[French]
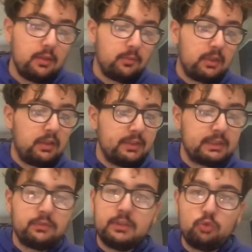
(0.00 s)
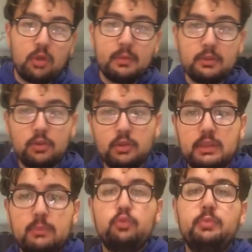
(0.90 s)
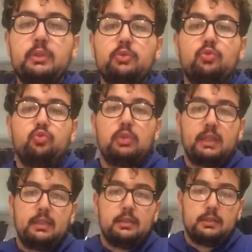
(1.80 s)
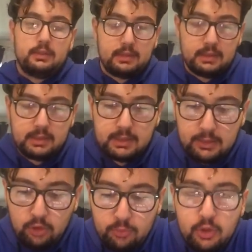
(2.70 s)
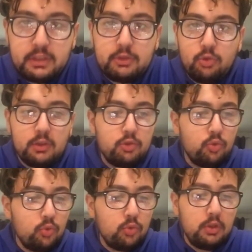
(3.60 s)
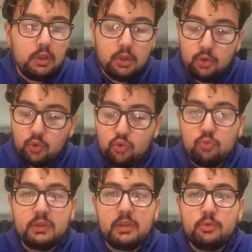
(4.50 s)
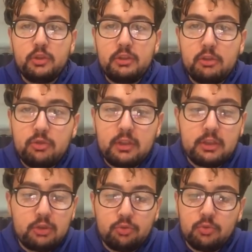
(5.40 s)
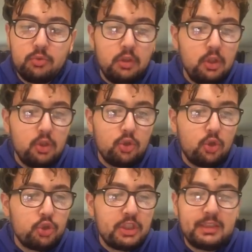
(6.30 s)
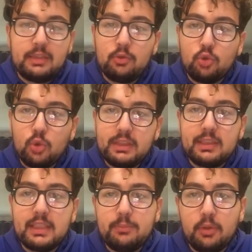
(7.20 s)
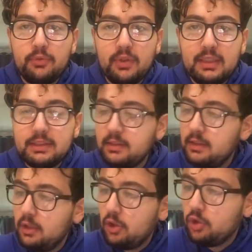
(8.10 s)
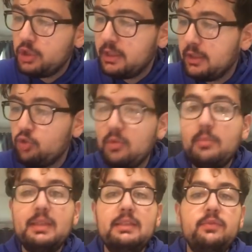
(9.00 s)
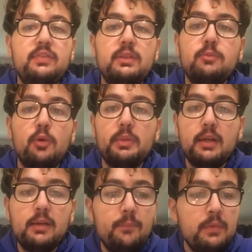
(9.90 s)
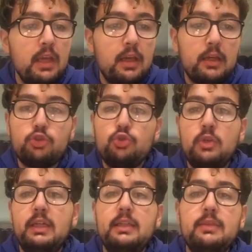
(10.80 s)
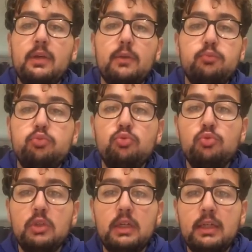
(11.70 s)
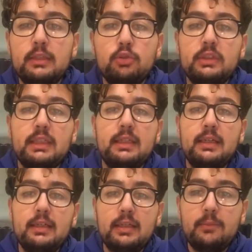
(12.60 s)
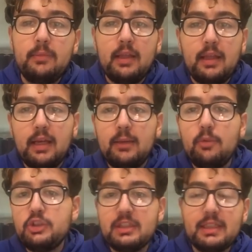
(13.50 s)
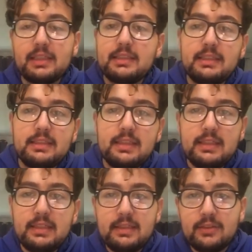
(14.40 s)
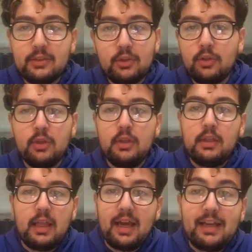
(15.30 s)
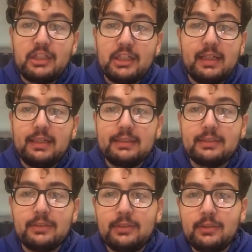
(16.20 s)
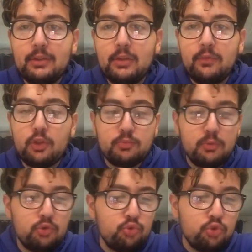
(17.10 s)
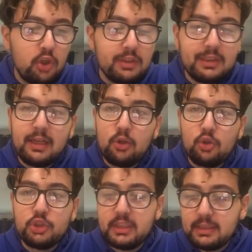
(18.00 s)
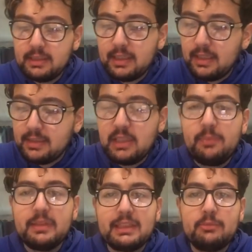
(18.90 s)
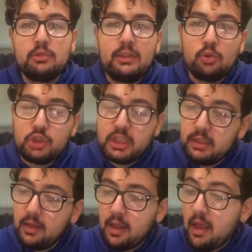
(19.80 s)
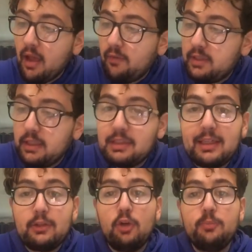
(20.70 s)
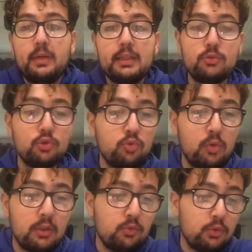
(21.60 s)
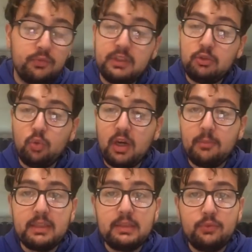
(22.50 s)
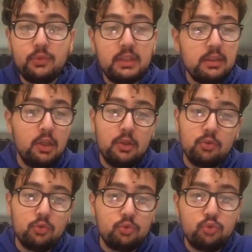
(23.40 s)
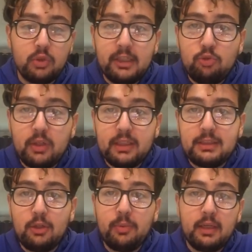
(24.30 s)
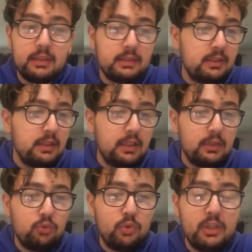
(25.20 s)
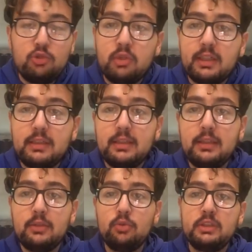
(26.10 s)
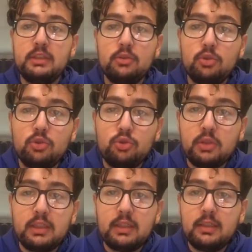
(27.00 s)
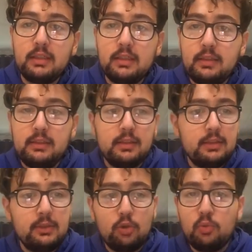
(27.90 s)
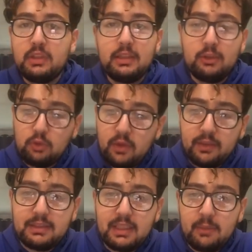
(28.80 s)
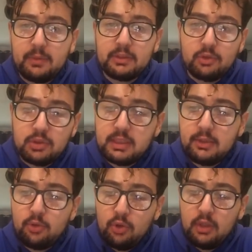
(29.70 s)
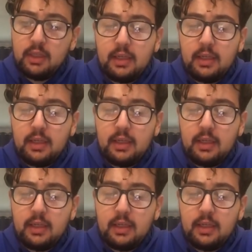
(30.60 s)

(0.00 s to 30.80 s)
Voilà, avec cette victoire maintenant, ça prouve bien que Tourelle, c'est l'homme de la situation, que tout le monde est l'homme de la situation, qu'Angers, c'est une grosse équipe en face. Angers qui a joué magnifiquement bien, un jeu à la Liverpool, à la Tottenham, à la Manchester City, euh, à l'Ajax, euh, franchement du grand art Angers, quelle équipe exceptionnelle Angers, avec un très grand pari ce soir, donc victoire magnifique, donc Tourelle doit rester en place, et tous les joueurs qui étaient aussi euh, sur le terrain, des remontadas doivent rester, parce que c'est eux